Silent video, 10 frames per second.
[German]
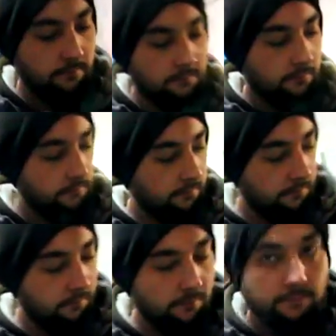dann sollst du ja
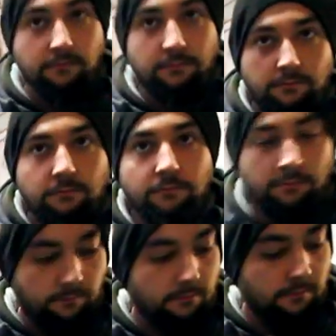auch merken, wie das alles
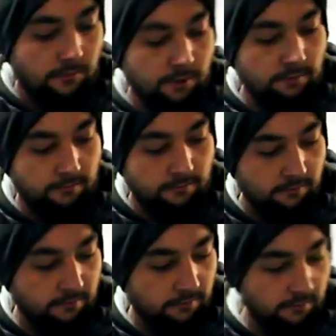ist.
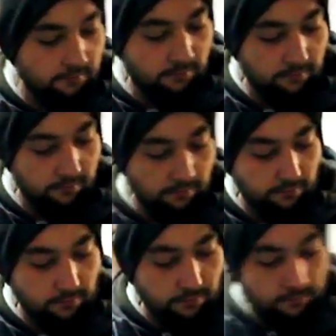Und dann nicht
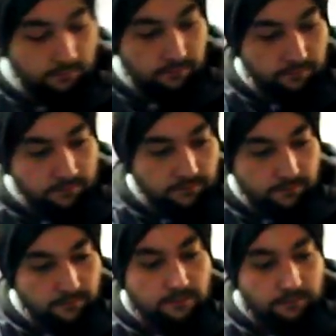denken, Junusabe hilft
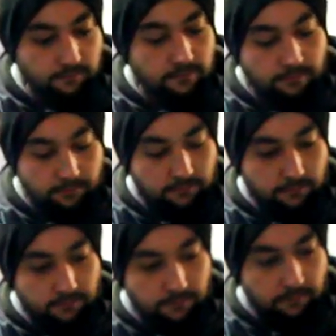dir,
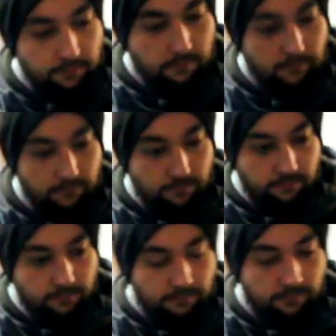weil an dem Projekt
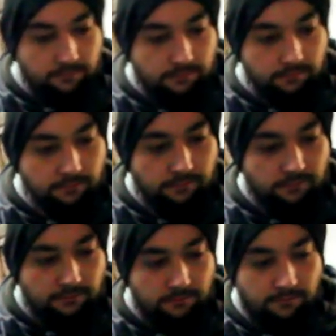helfe ich dir nicht.
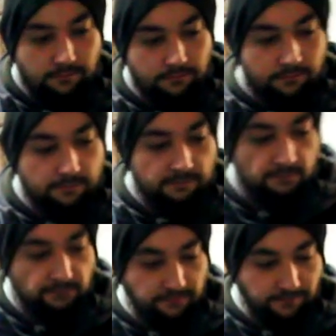Das kannst du schön
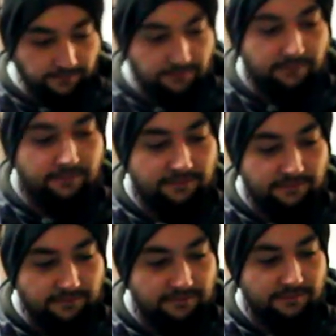selber machen.
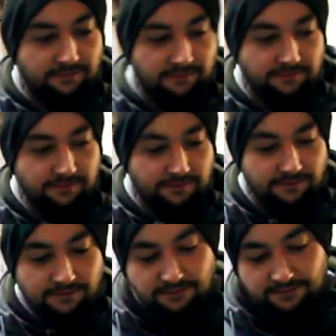
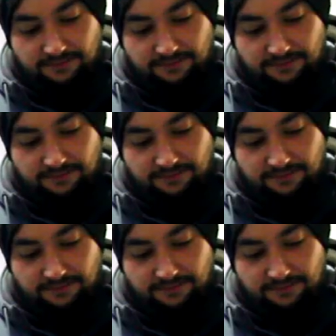Okay?